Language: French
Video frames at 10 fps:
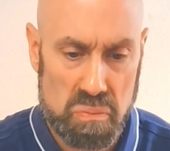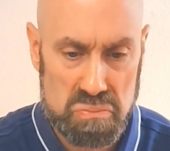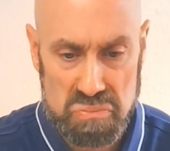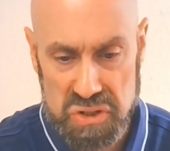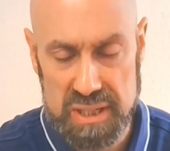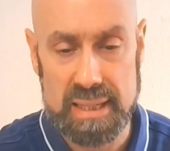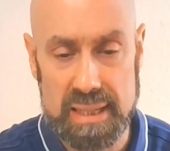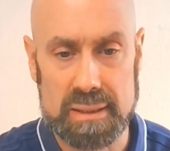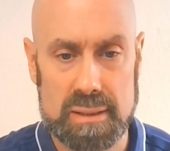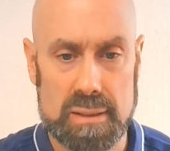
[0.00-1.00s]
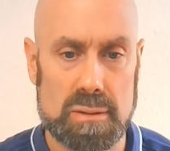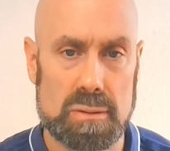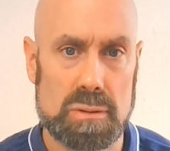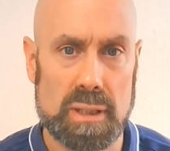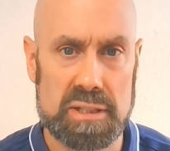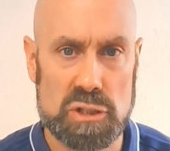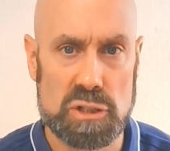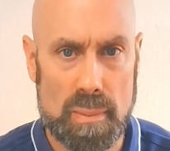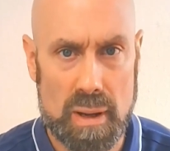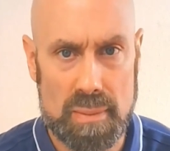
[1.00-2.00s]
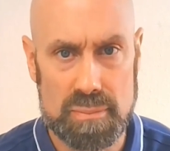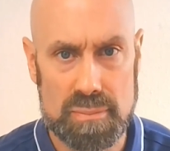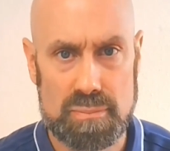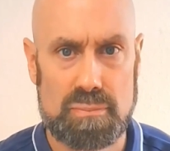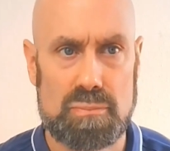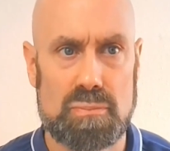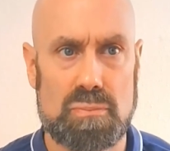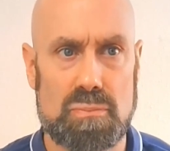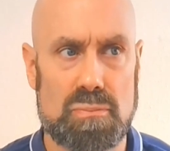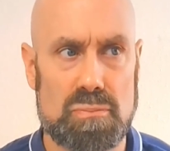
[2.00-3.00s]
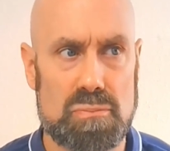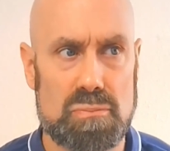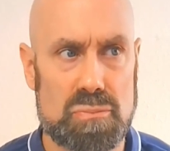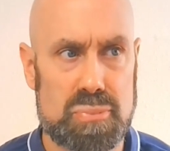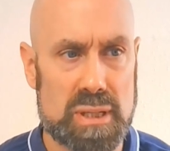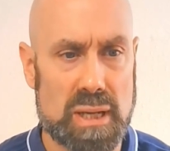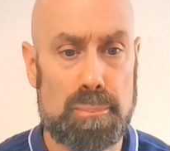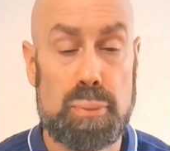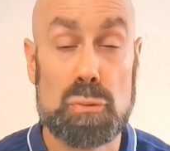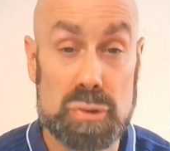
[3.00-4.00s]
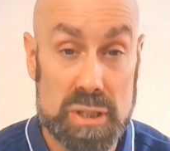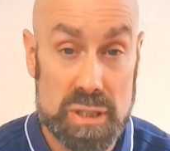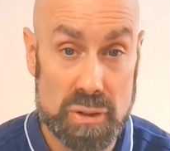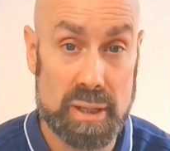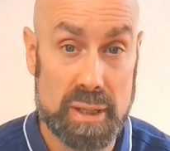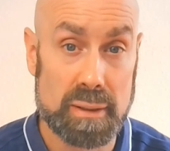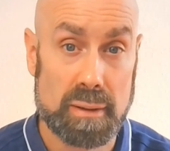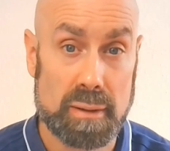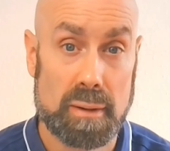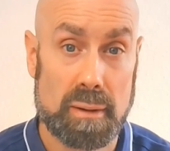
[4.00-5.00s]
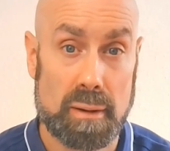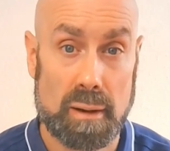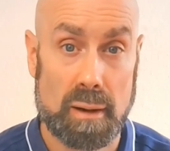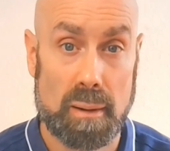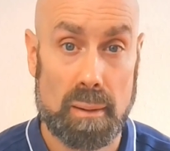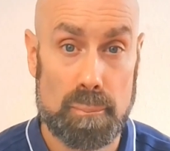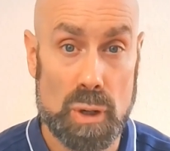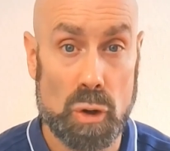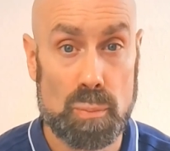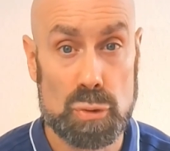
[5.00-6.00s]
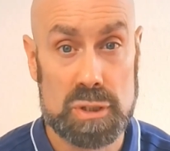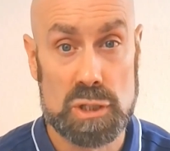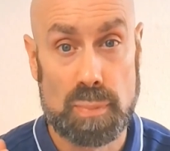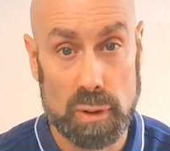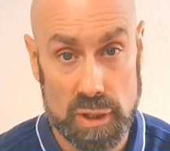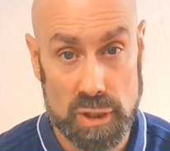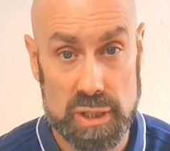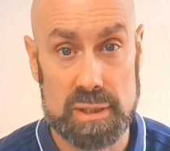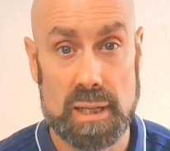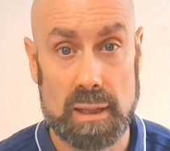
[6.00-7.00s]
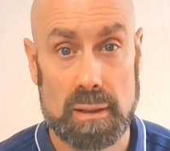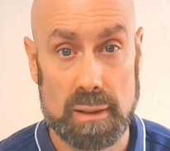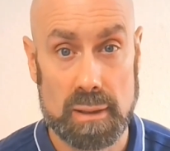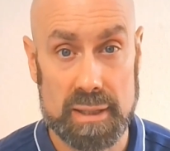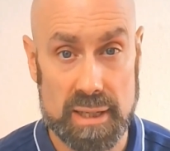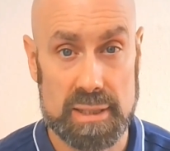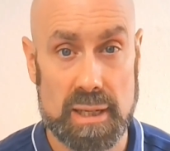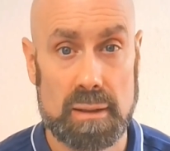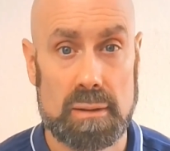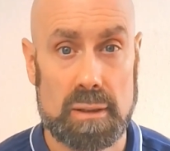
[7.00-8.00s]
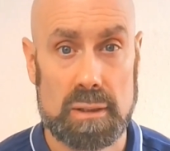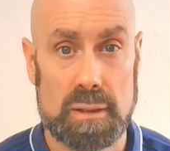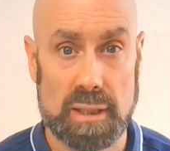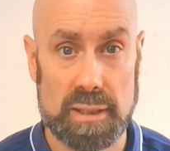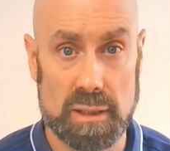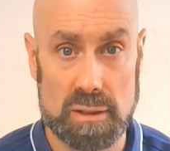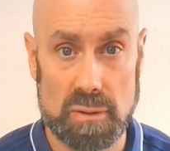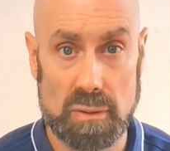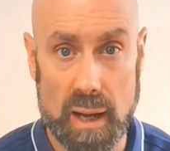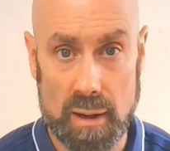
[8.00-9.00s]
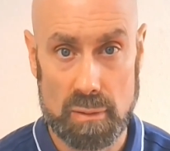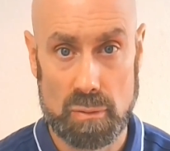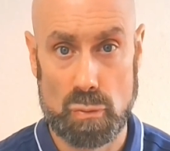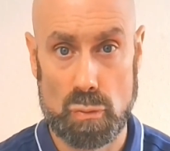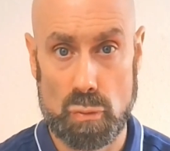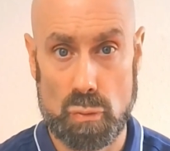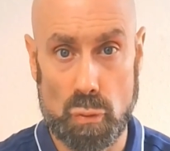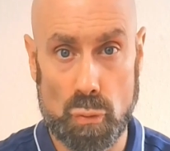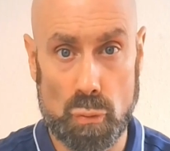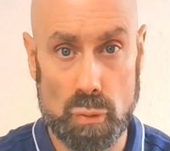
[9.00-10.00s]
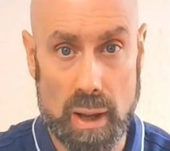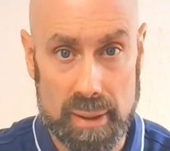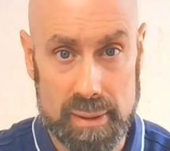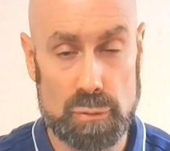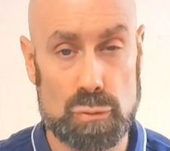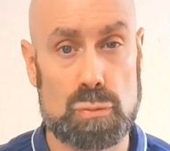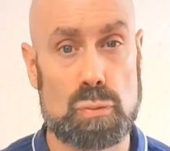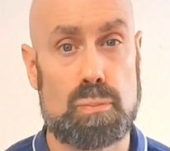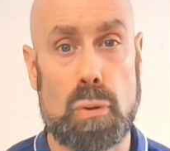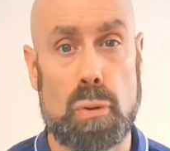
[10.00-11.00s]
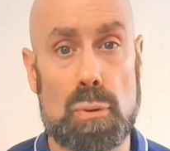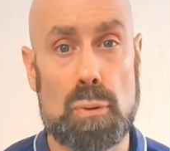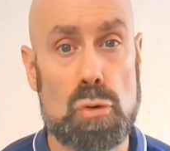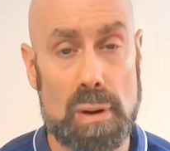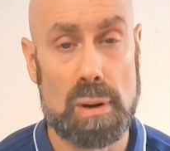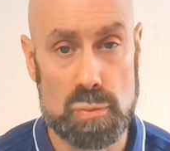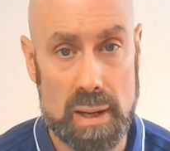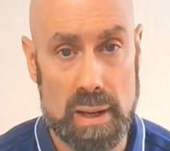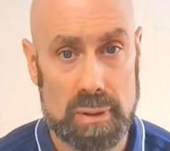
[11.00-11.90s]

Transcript: certes de rester soi-même ça peut nous isoler mais on peut aussi se protéger de ça à ça. C'est-à-dire que voilà, on appartient à notre propre groupe, à nous-mêmes,